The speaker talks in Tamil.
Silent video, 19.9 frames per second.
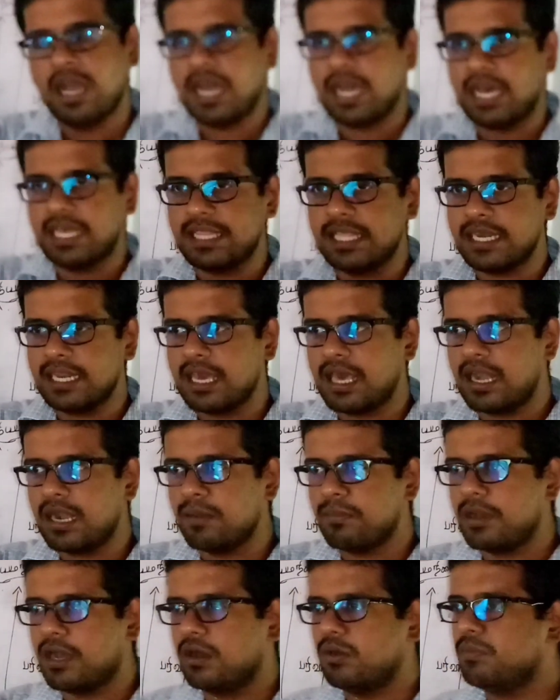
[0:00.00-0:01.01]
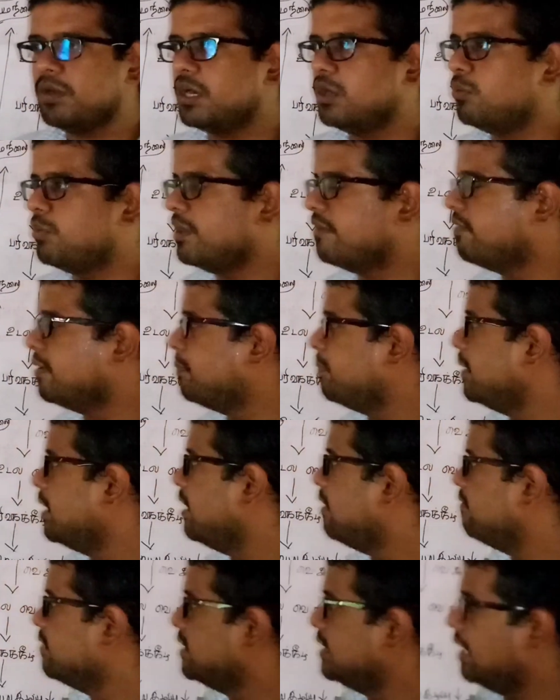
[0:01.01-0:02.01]
அதன் காரணமாகவும் எங்களுடைய
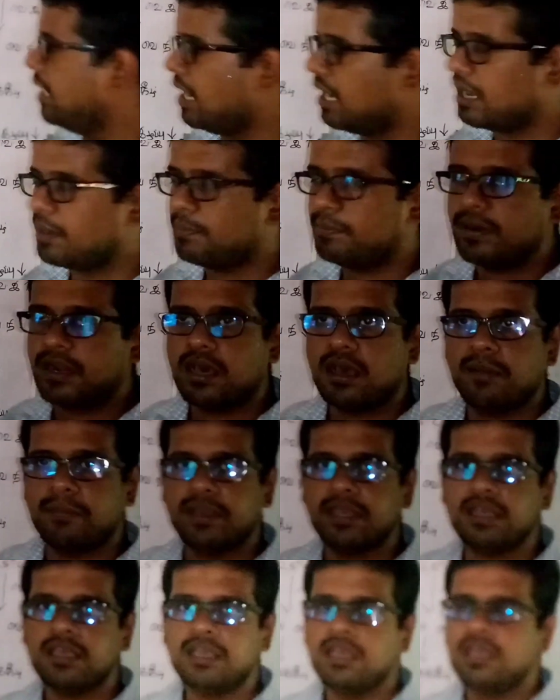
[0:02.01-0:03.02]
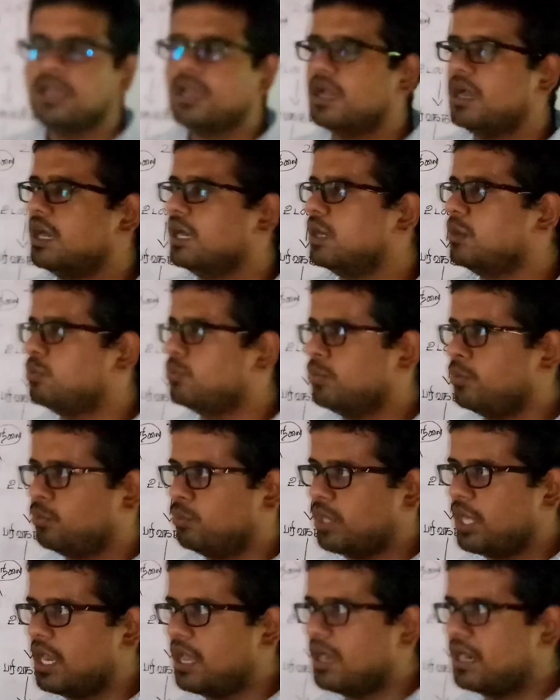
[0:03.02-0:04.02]
வெப்பநிலை வந்து இழக்கப்படாமல் எங்களுடைய
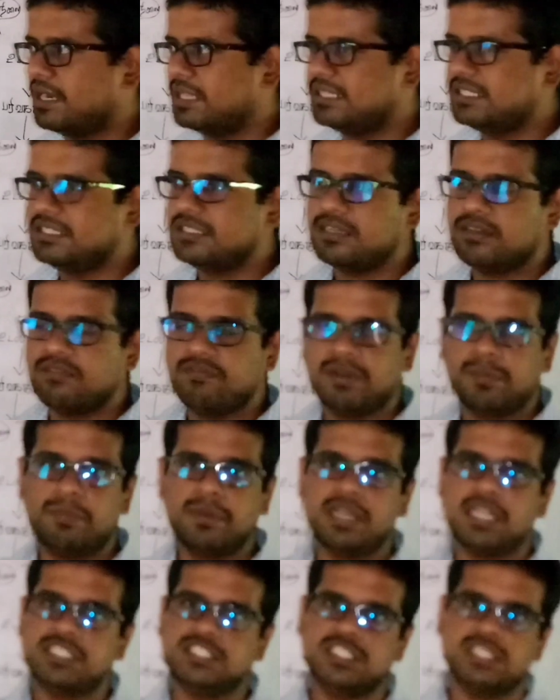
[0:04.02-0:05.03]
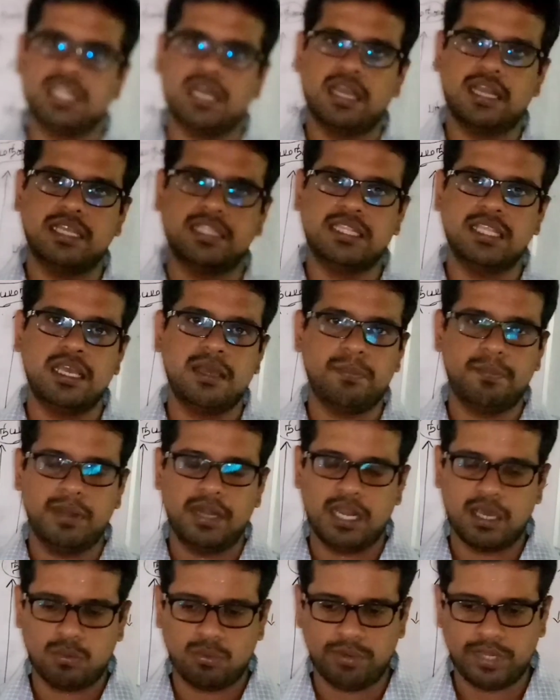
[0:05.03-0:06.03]
உடலானது வெப்பநிலை சீராக்கத்தை
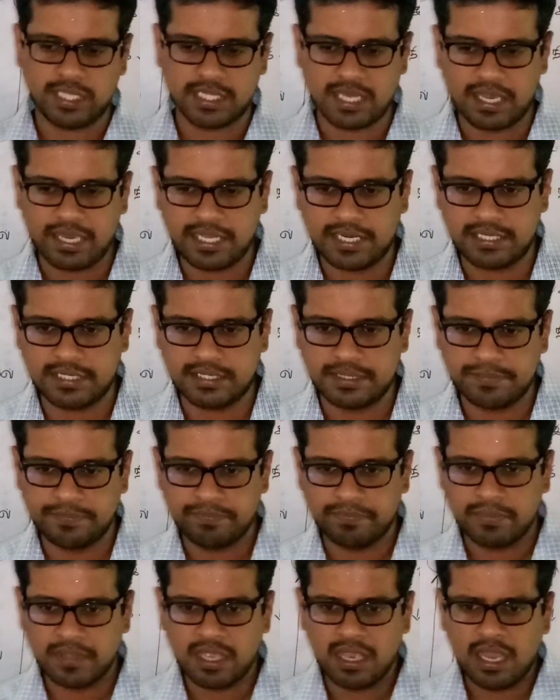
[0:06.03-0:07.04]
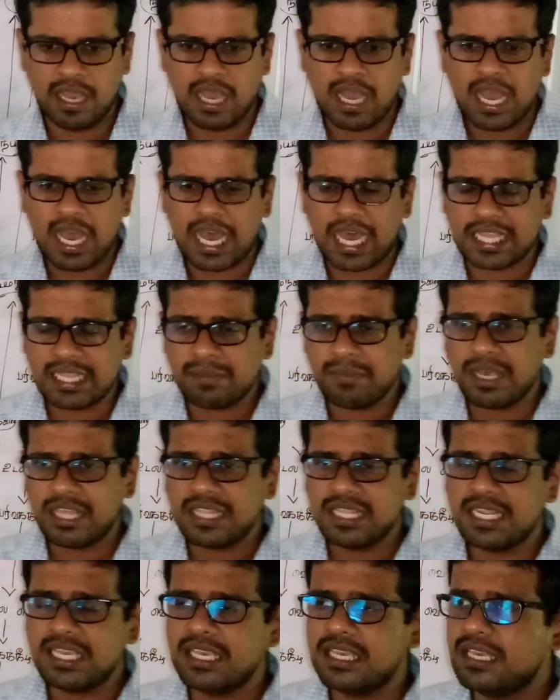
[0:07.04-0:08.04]
பேணக்கூடியதாக இருக்குது அதை
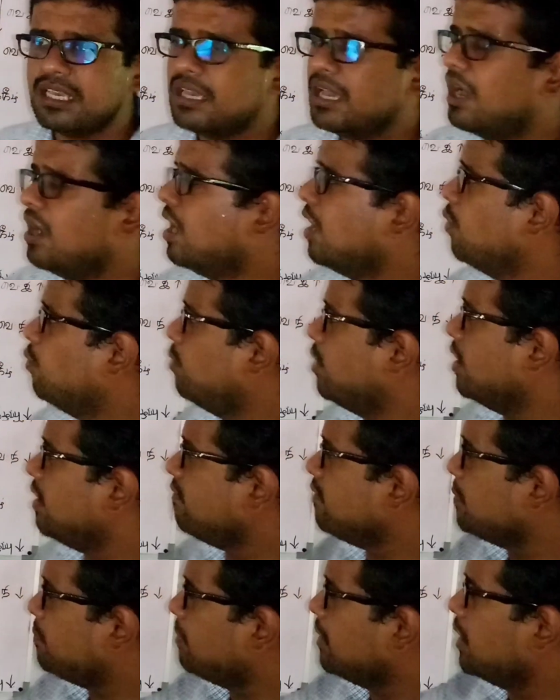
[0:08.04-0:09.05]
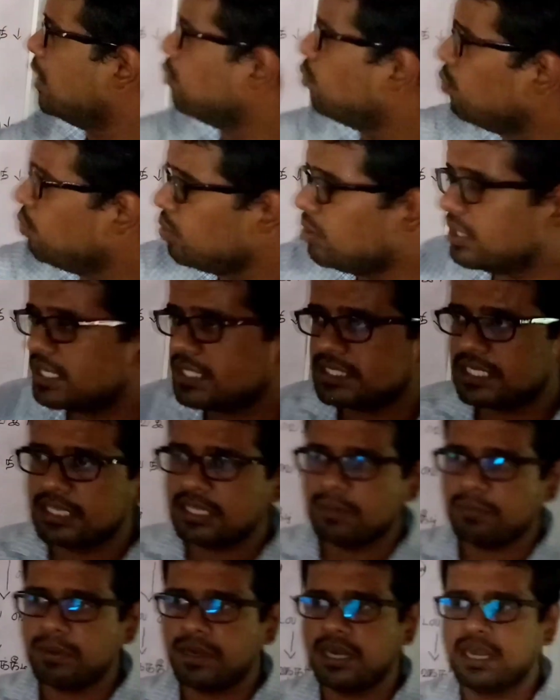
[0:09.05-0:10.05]
மாதிரி உடல் வெப்பநிலை கூடுகின்ற
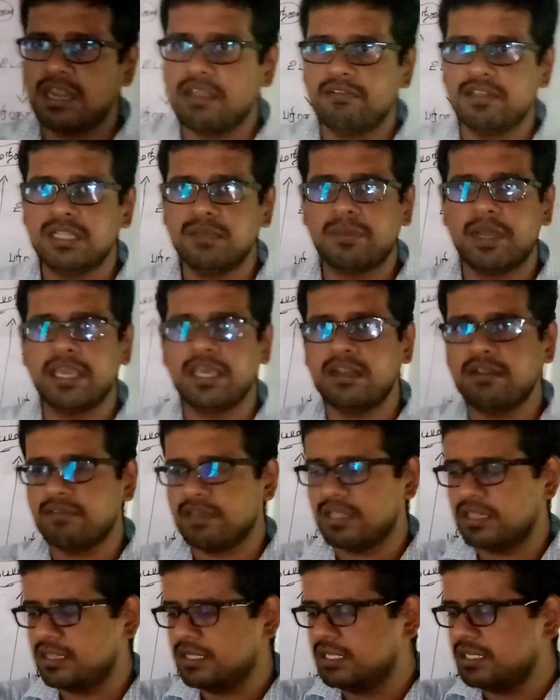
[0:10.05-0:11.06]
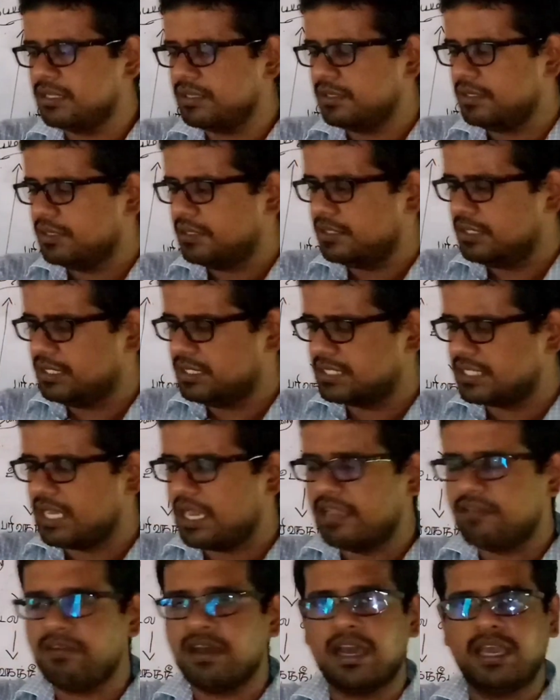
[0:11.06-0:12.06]
சந்தர்ப்பங்களில் வந்து மயிறு வந்து
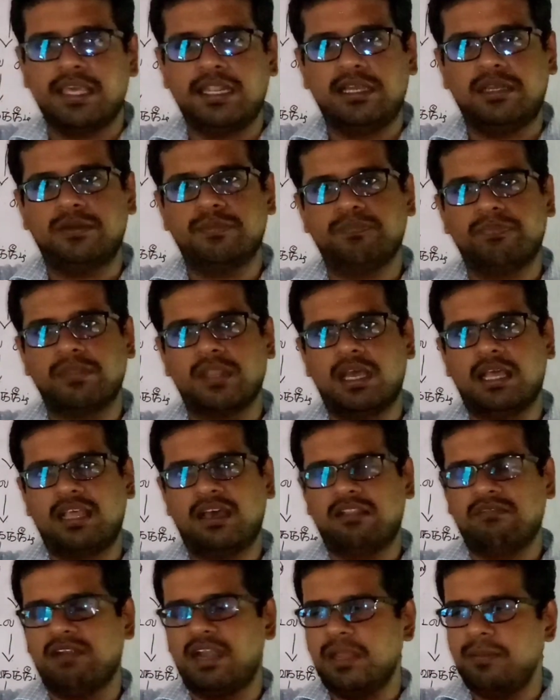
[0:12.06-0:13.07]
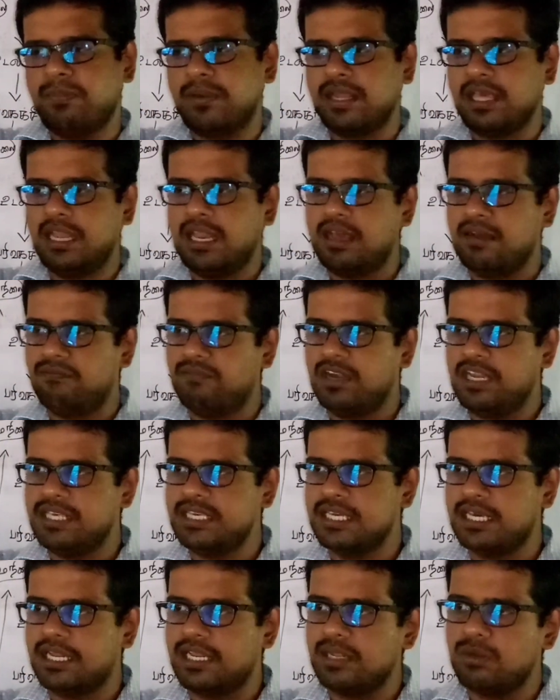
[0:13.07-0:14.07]
சாய்வாக இருக்கும் அதாவது வழிபட எல்லாம்
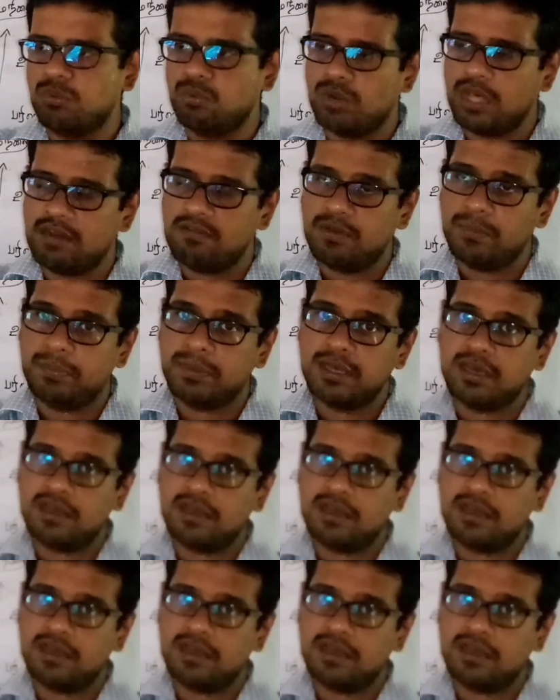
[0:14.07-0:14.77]
வெளியேறி உடல் வெப்ப